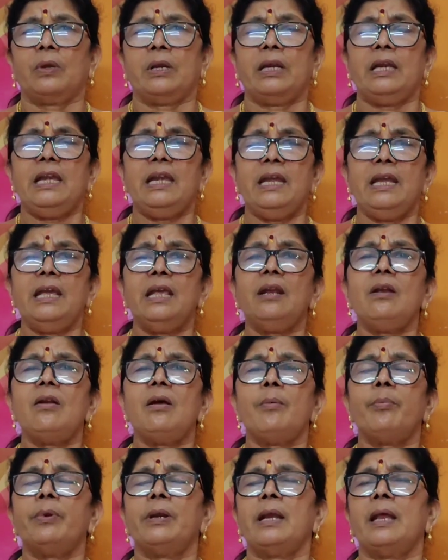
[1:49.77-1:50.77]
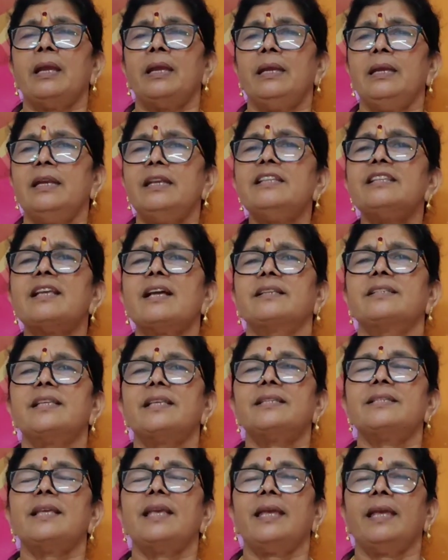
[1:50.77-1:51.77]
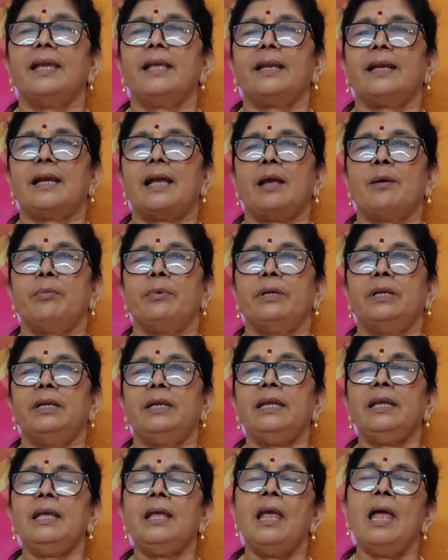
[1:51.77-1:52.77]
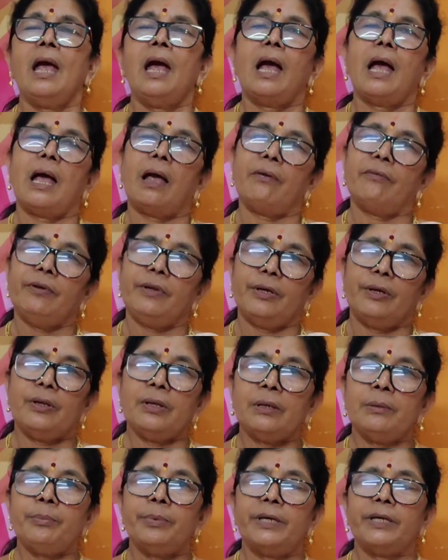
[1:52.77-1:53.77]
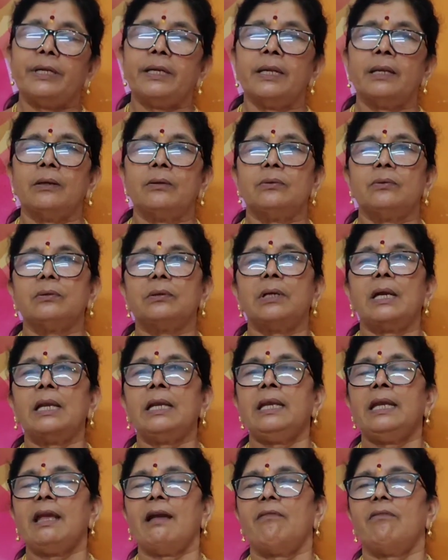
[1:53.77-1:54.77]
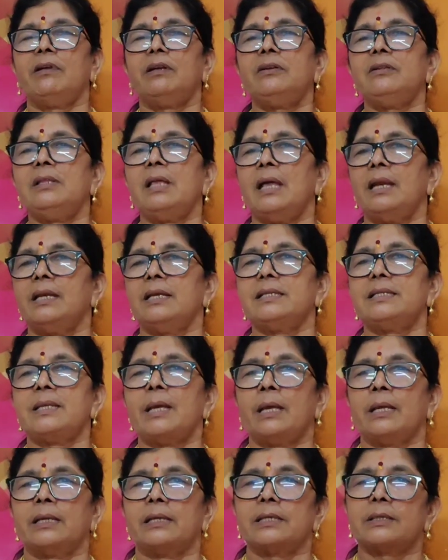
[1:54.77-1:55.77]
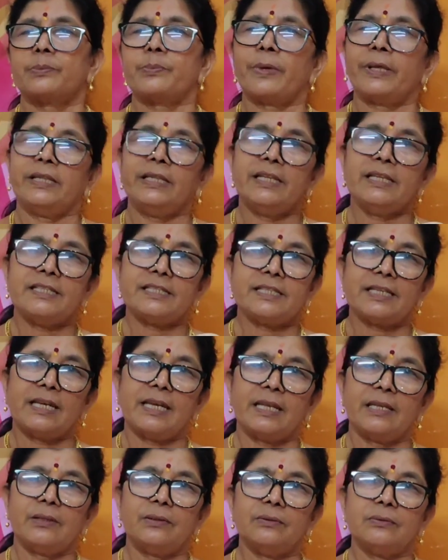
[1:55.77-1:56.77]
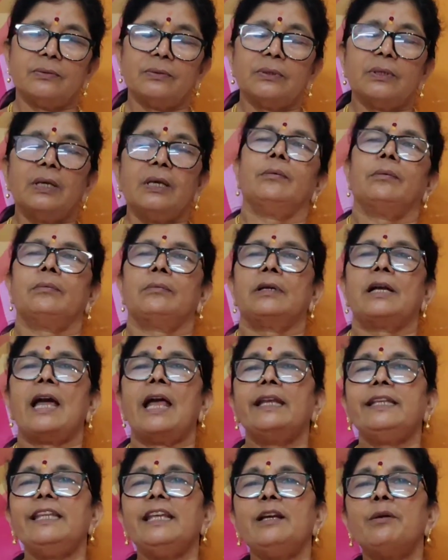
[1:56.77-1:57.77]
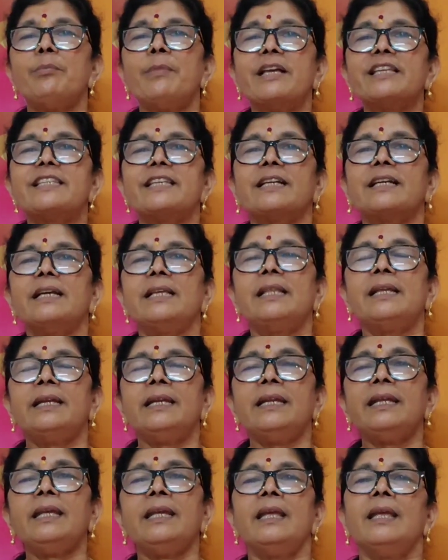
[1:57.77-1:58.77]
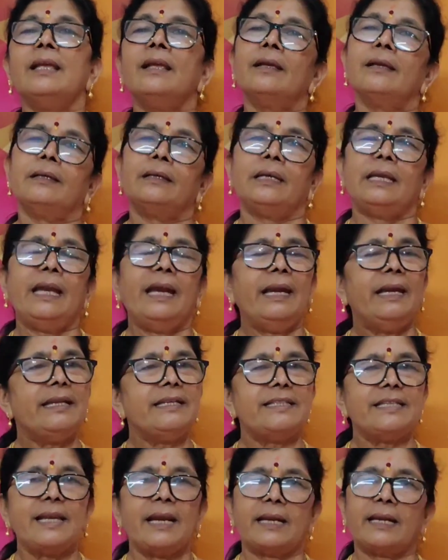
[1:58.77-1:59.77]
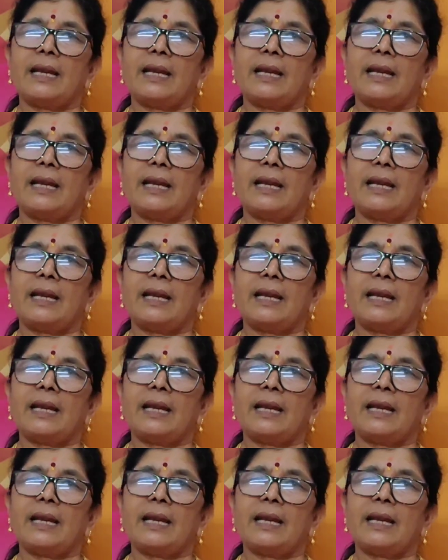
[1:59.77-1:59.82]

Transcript: వన్ ఇయర్ లోపల అన్నీ సక్సెస్ అయ్యారు కాబట్టి ఆ వీడియోని పెట్టాను కానీ ఎవరు దానికి స్పందించలేదు కార్తీక మాసం కదండి లేడీస్